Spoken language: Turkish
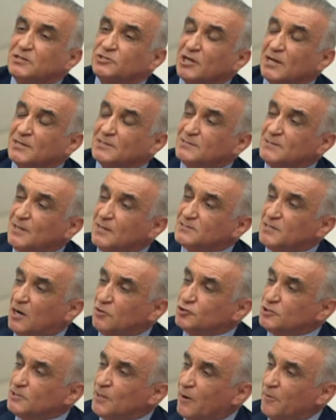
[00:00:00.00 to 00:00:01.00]
içerisinde
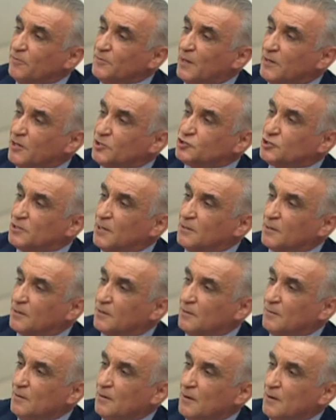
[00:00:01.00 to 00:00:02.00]
savcı tarafından
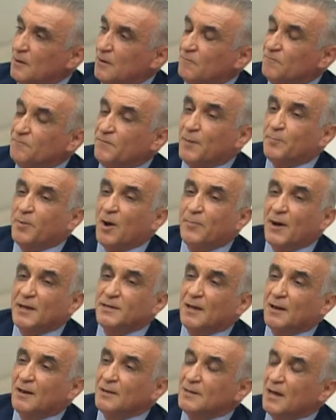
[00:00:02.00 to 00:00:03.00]
açıklanır. Ve baba
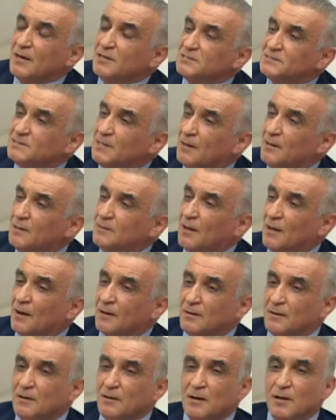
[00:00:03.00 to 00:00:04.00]
yerinden isyan eder.
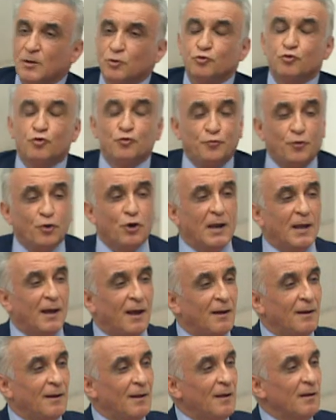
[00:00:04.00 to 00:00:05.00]

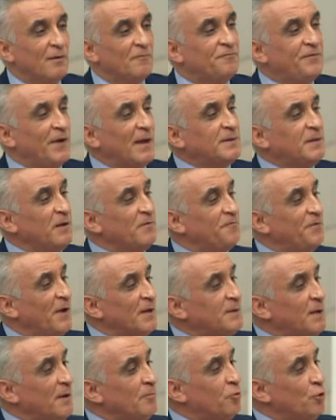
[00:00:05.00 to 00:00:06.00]
Küfürle Fethi
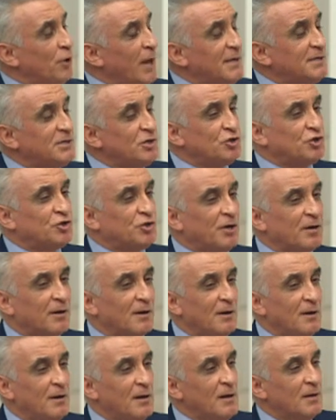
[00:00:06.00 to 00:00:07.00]
Fethi bu ne iştir?
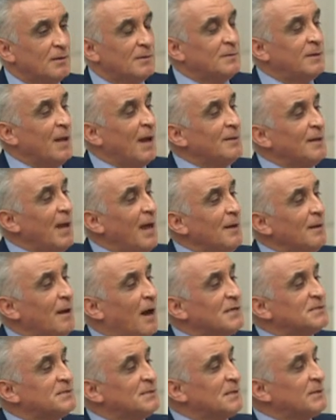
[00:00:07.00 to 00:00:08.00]
Deden
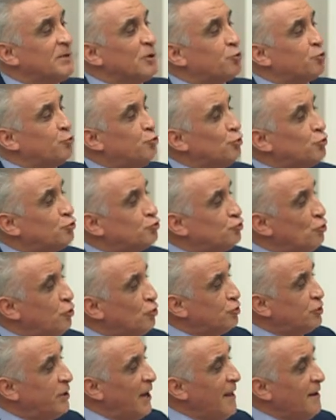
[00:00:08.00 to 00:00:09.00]
asıldı
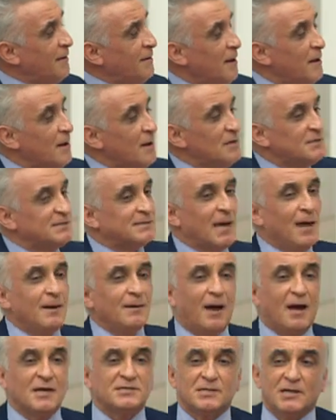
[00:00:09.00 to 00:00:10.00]
Kürtçülükten, sen
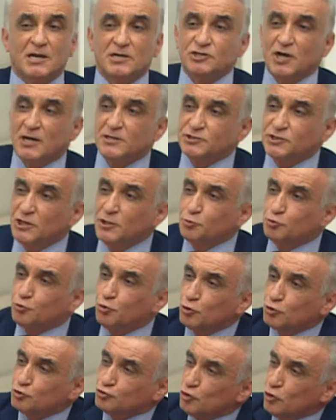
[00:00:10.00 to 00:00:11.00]
asılacaksın
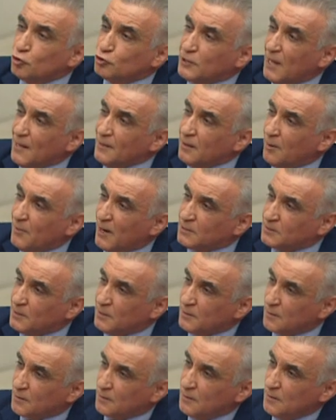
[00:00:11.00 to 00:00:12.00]
Türkçülükten
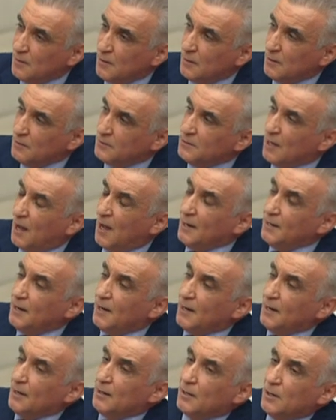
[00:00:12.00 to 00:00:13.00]
demektedir.
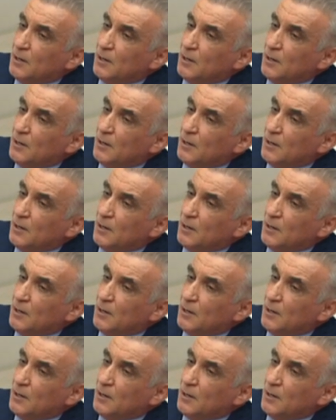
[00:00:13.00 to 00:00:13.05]
Yani